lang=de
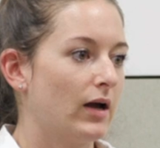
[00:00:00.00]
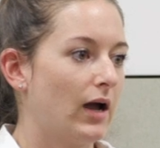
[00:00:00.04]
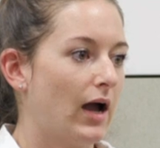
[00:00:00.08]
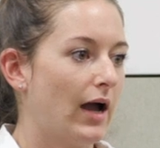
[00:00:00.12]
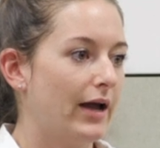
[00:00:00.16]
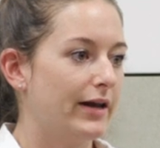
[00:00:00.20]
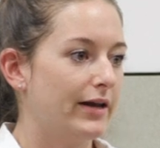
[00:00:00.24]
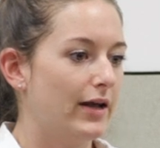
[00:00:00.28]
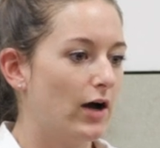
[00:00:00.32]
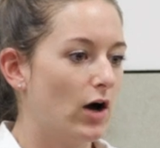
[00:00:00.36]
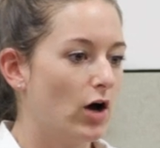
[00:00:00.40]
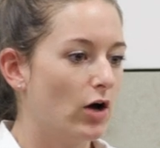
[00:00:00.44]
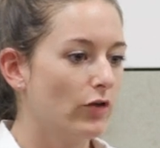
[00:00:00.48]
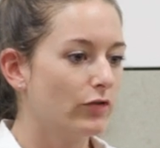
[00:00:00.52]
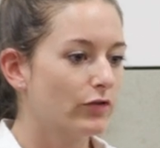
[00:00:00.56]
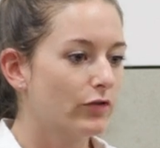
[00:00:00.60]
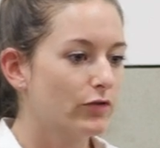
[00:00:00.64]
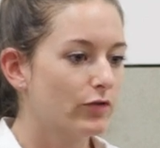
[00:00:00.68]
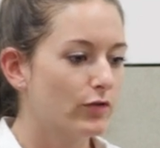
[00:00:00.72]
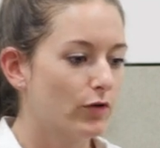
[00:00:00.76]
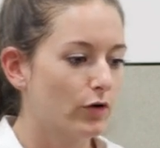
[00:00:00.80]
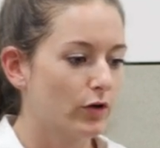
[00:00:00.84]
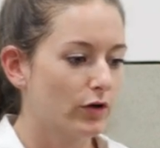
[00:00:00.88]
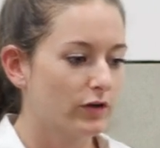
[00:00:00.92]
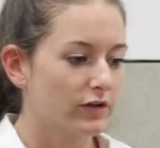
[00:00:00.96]
eine
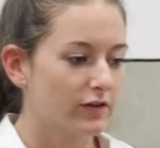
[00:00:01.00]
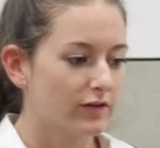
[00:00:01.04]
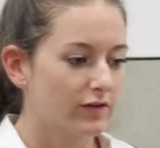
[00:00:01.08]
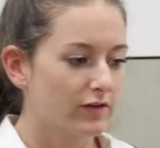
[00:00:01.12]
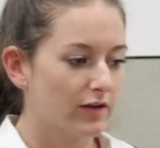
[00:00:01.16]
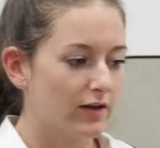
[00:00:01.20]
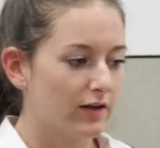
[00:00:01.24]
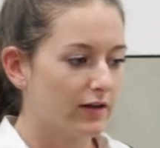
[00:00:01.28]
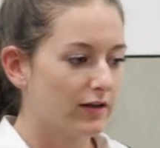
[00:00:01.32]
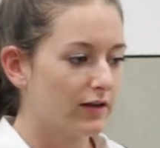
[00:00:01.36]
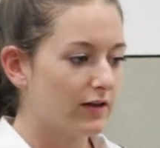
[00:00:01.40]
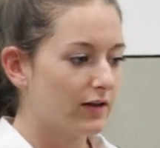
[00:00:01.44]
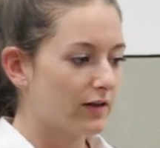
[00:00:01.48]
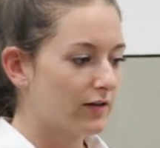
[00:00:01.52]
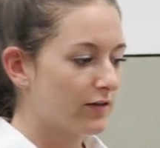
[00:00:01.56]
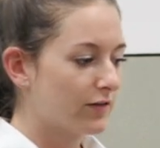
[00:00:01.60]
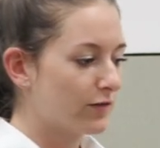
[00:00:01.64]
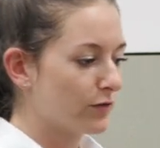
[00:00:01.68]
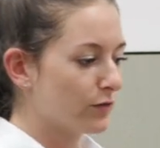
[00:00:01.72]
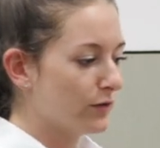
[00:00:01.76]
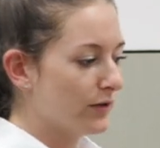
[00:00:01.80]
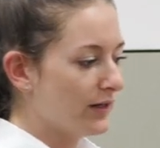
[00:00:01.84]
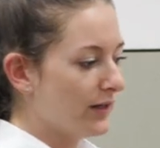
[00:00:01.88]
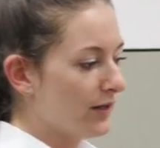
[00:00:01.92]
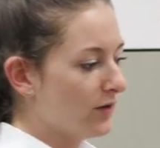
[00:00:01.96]
Antwort
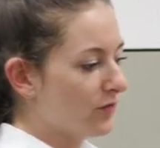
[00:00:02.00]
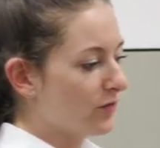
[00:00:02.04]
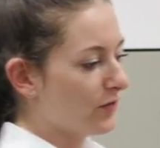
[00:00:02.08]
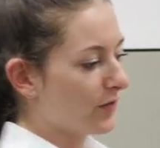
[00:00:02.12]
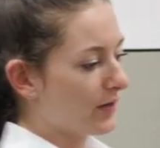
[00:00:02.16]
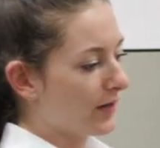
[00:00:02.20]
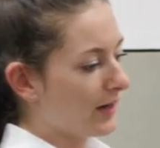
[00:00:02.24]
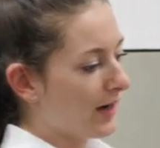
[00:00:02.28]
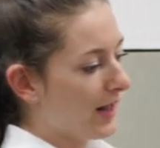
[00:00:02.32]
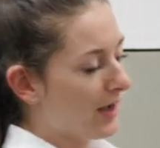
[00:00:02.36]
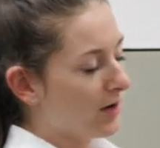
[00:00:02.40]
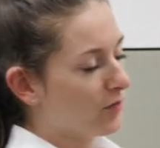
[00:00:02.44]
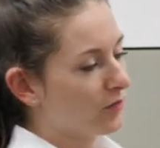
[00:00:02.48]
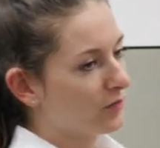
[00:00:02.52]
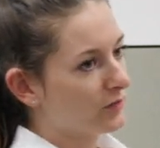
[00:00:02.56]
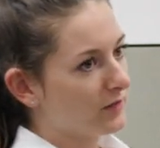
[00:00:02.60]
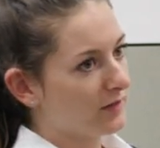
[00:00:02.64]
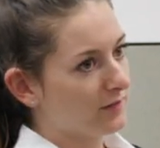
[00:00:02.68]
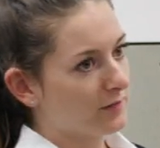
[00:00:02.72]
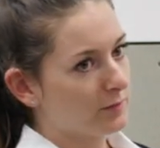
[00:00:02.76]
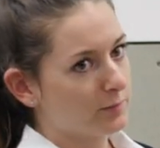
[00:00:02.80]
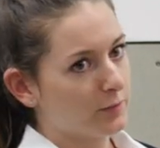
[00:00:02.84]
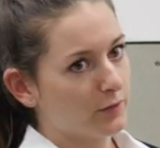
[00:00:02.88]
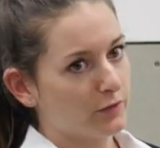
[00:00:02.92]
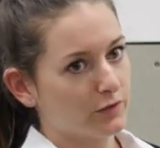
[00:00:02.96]
zu liefern auf
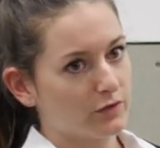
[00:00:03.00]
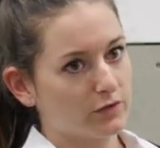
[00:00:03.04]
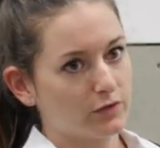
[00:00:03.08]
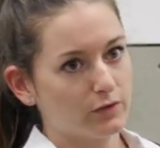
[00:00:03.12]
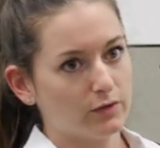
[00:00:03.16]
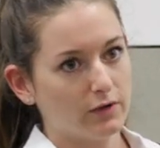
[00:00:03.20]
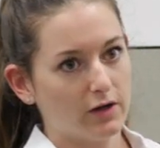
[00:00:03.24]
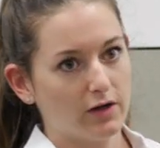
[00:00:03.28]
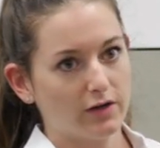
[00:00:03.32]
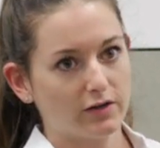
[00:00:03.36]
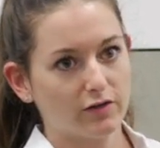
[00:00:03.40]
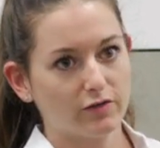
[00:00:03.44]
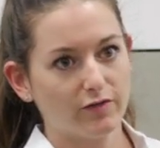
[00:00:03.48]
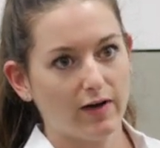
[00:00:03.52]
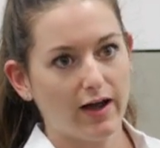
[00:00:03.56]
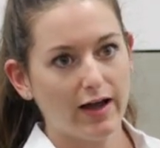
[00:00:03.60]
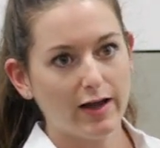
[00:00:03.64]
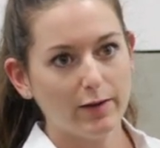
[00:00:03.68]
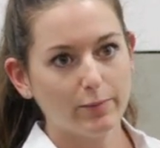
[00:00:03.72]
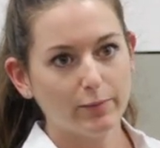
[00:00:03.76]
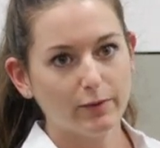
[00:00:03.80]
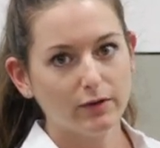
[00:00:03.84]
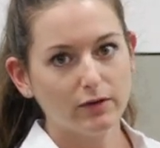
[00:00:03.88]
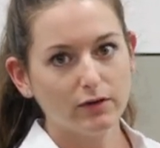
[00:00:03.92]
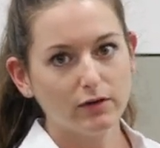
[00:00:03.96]
das Postulat
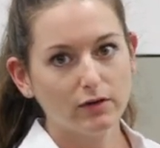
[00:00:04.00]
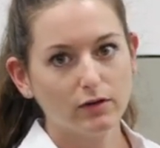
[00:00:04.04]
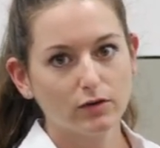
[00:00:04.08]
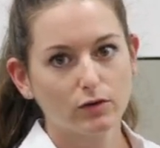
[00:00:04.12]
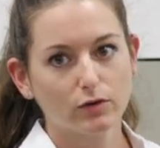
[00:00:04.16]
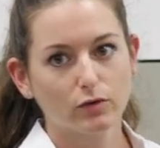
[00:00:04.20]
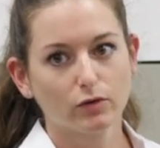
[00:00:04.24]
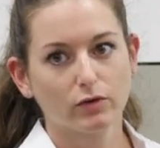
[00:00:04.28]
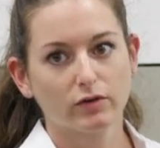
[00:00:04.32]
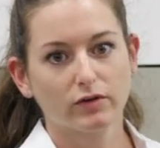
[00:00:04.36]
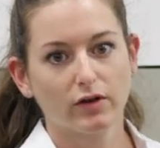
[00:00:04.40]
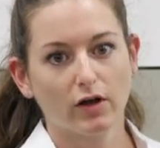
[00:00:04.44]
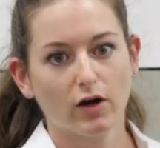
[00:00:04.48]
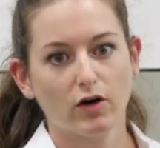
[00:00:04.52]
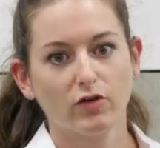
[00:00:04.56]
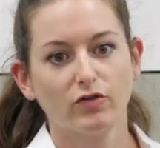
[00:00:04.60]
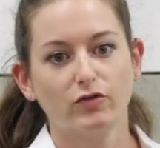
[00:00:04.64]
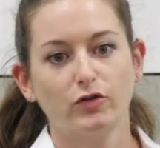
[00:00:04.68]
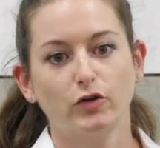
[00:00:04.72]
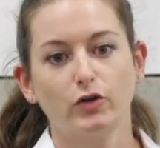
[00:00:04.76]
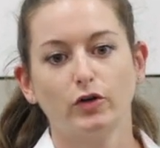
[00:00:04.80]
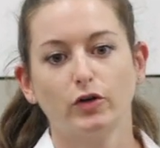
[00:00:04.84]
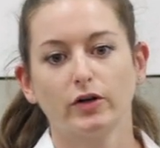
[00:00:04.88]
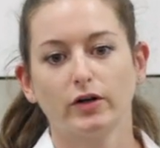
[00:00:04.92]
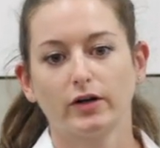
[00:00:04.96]
Weibel und
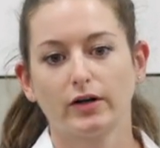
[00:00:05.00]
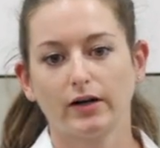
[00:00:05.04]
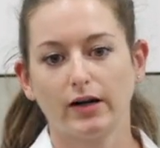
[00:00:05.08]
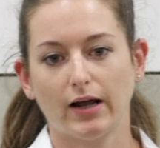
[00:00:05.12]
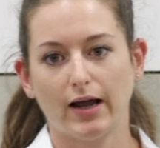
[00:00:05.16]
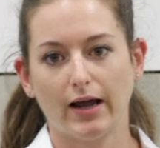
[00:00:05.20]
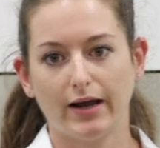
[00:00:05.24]
dafür